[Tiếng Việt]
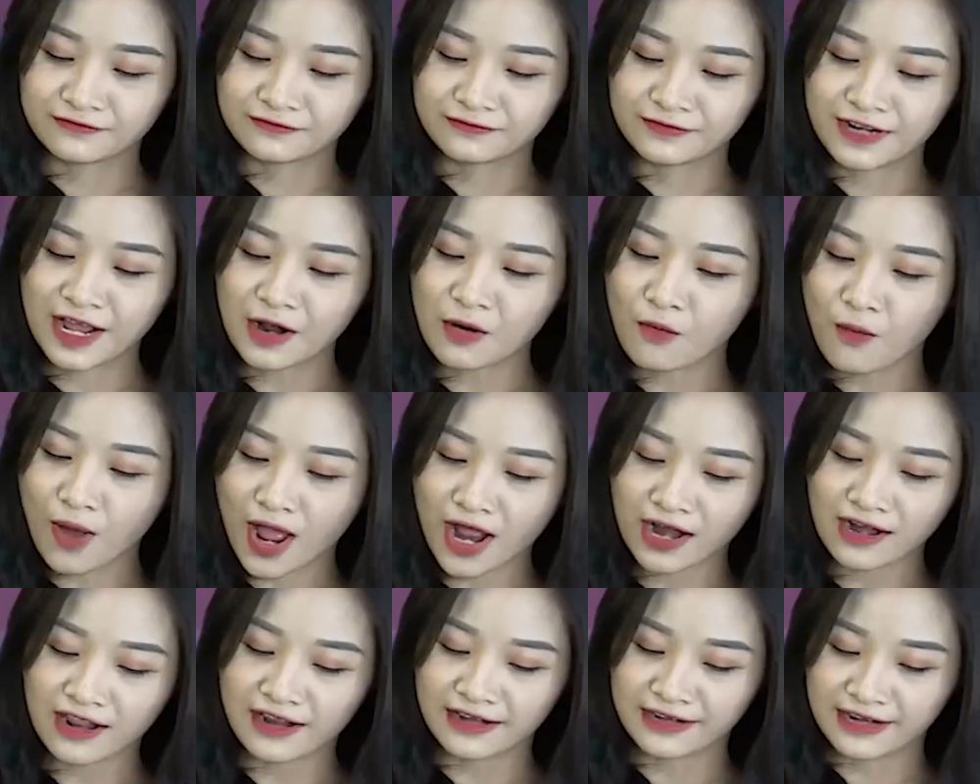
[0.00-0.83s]
đăng
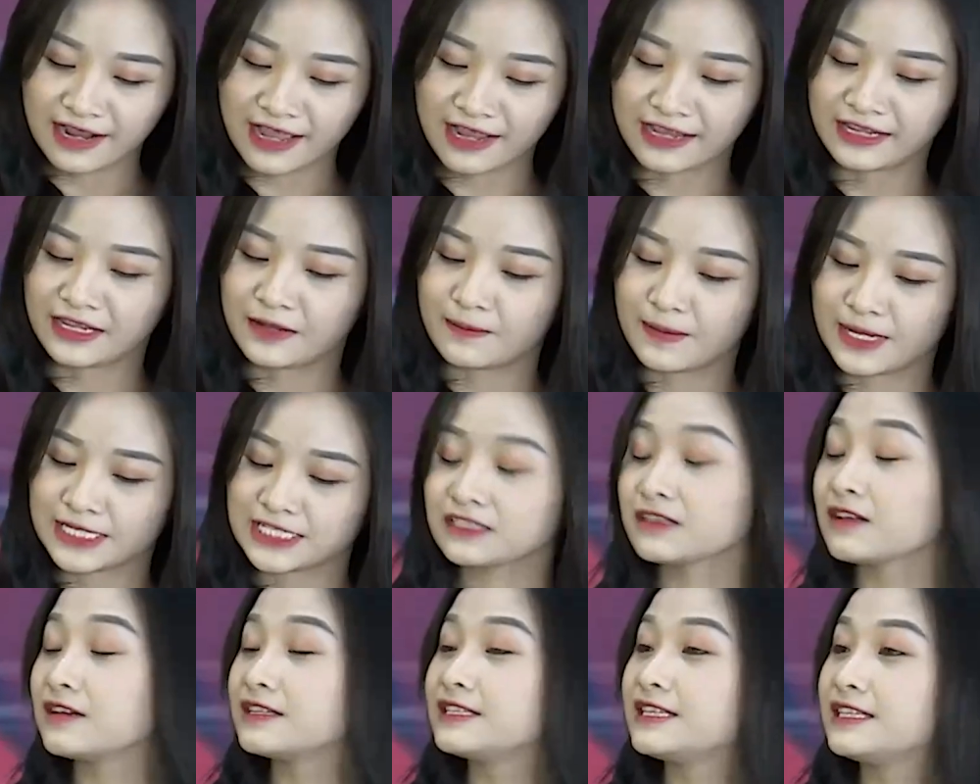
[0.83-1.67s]
quang lần này thì
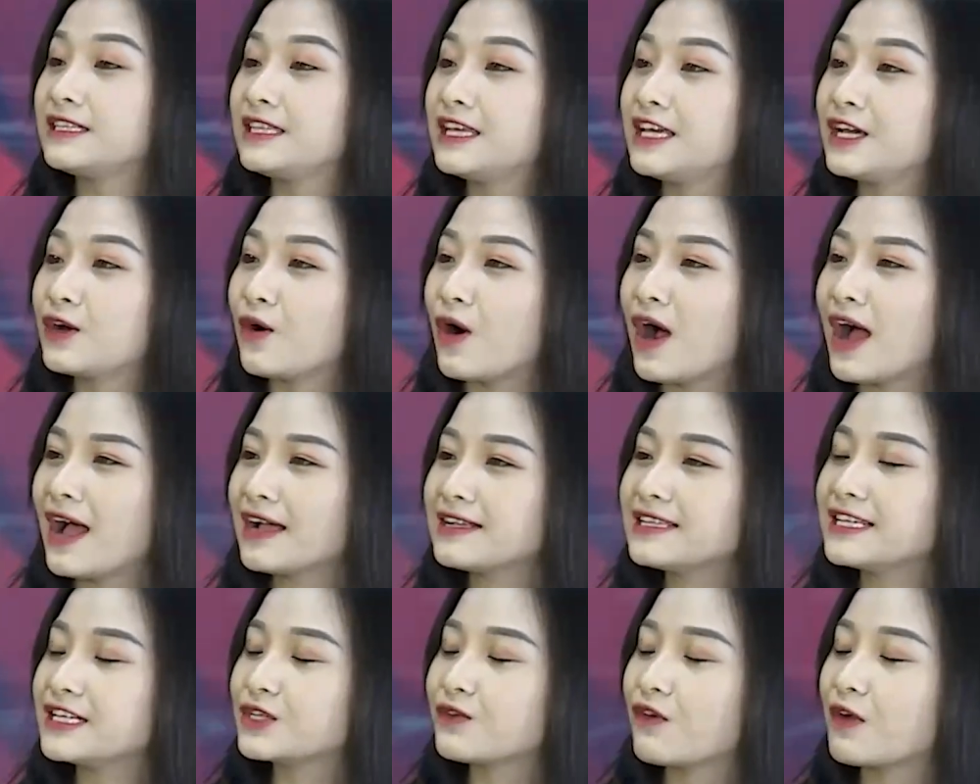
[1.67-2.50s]
Manchester City có
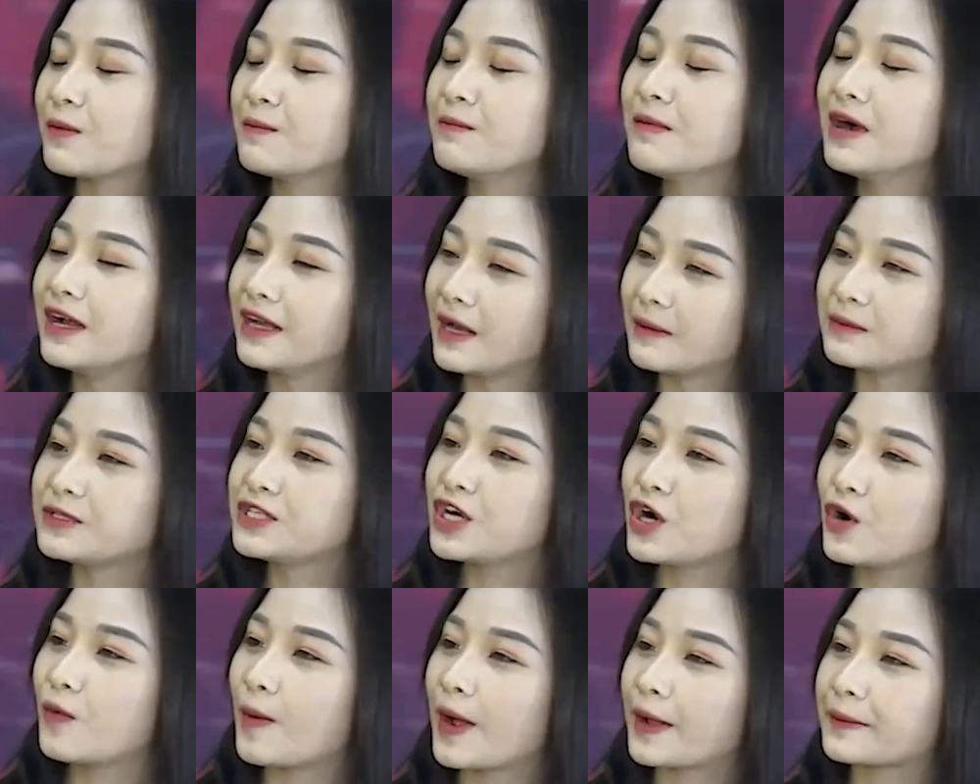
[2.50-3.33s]
khác gì so với 10 năm
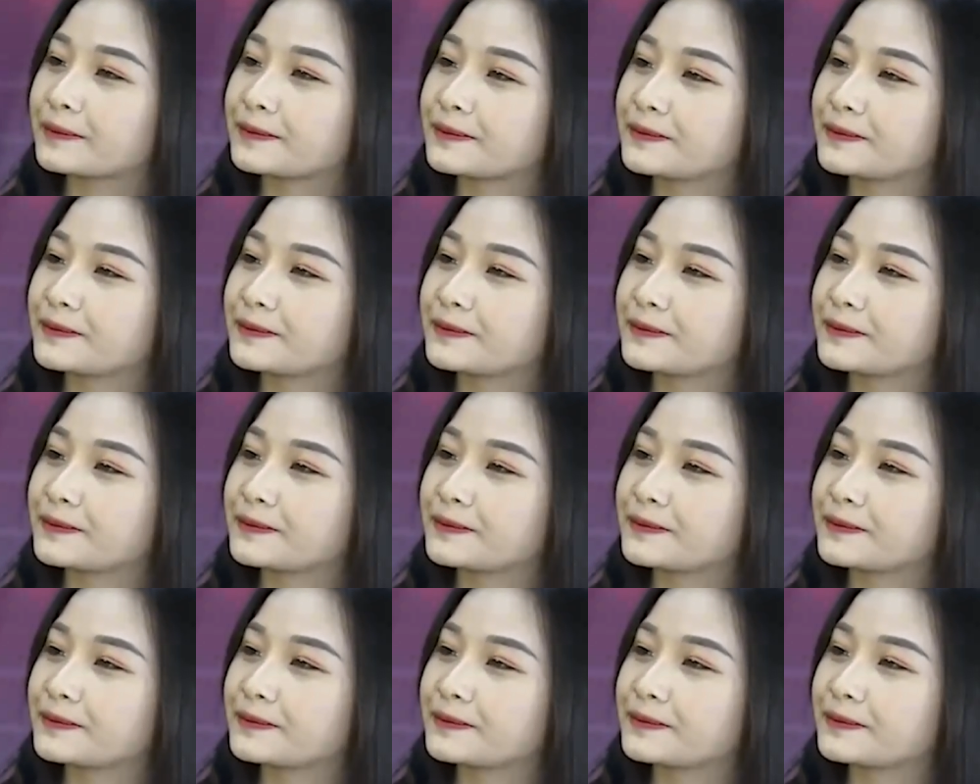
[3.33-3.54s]
trước không ạ?